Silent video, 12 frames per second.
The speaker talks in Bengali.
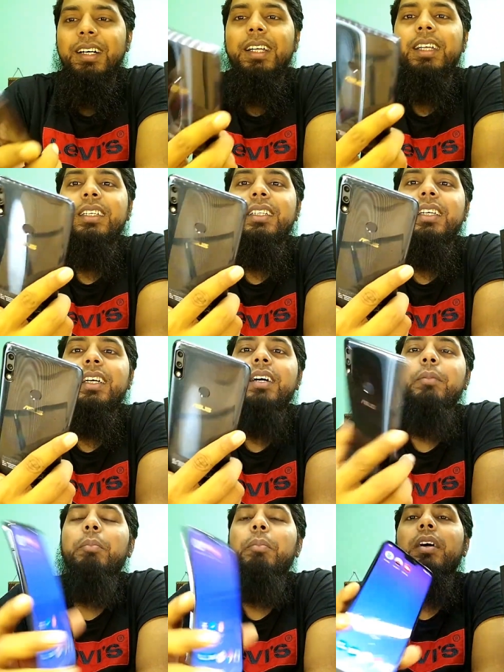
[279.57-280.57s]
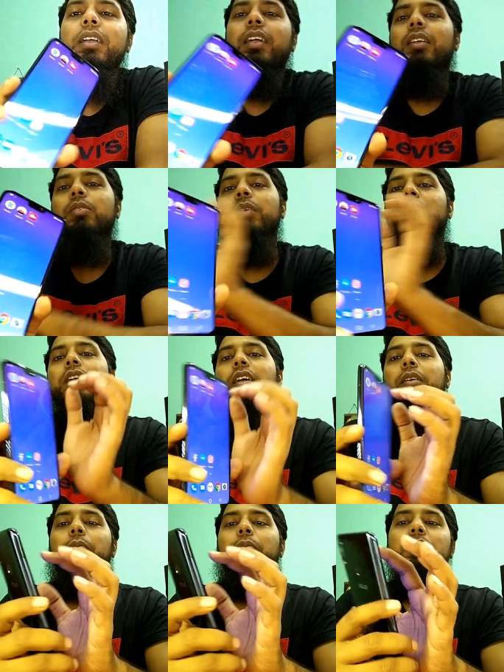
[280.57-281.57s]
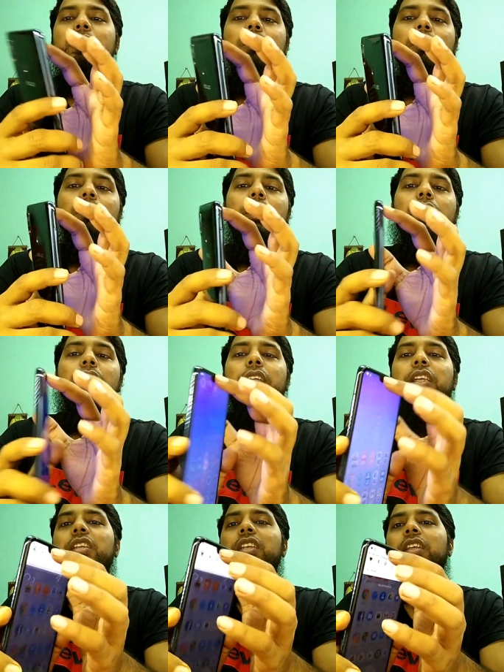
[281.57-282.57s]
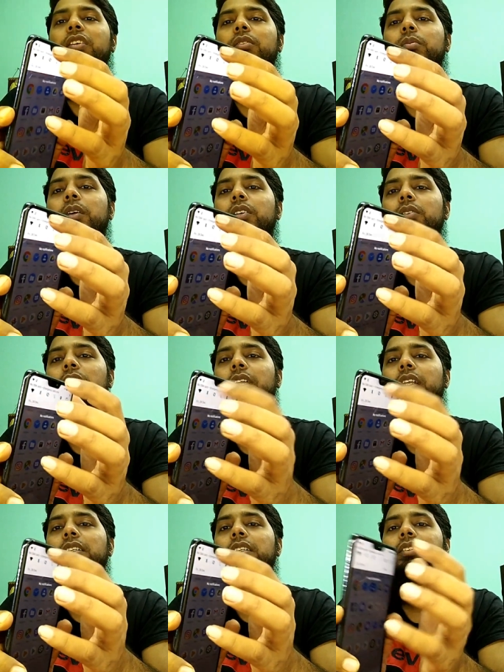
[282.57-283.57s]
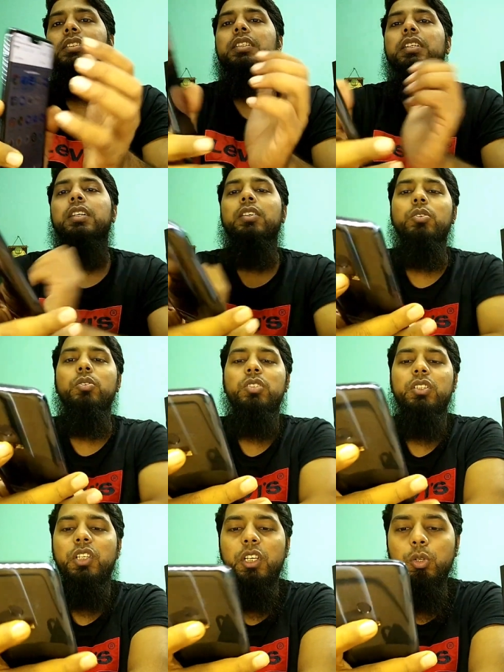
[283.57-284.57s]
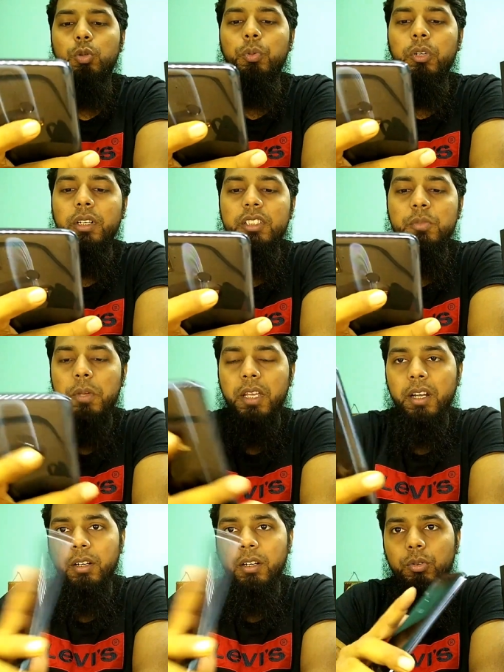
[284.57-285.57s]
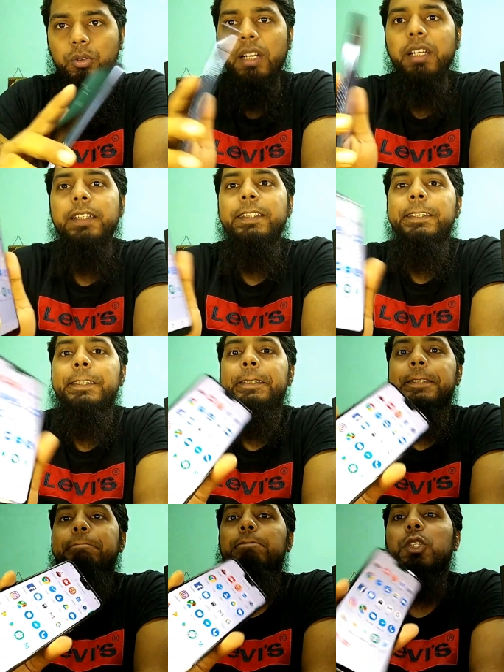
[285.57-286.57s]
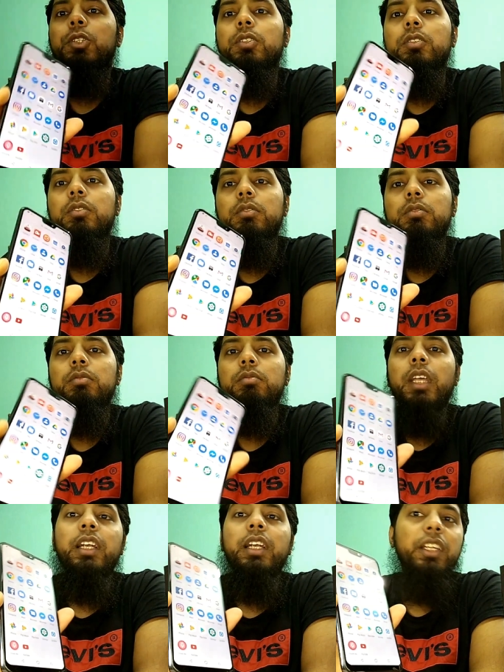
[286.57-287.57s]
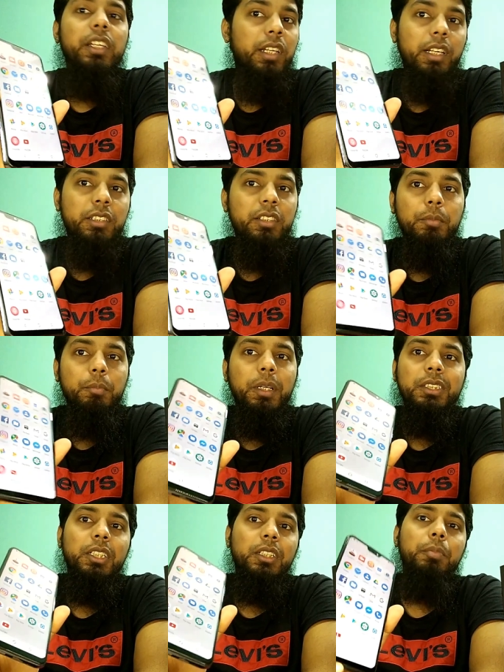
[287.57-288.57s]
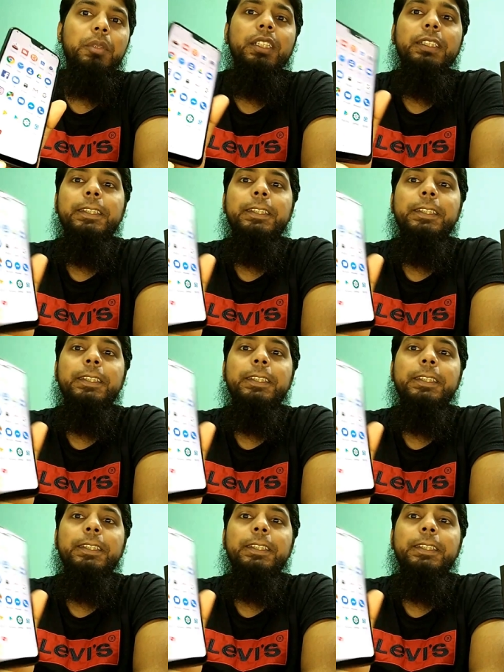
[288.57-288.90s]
আর একটা ব্যাপার আরও ভালো লাগার ব্যাপার সেটা হলো এটার ইন্ডিকেটর বাটন এখানে আছে নজের ঠিক উপরে স্পিকারের কোনায় সো এলইডি ইন্ডিকেশন পাচ্ছেন আপনি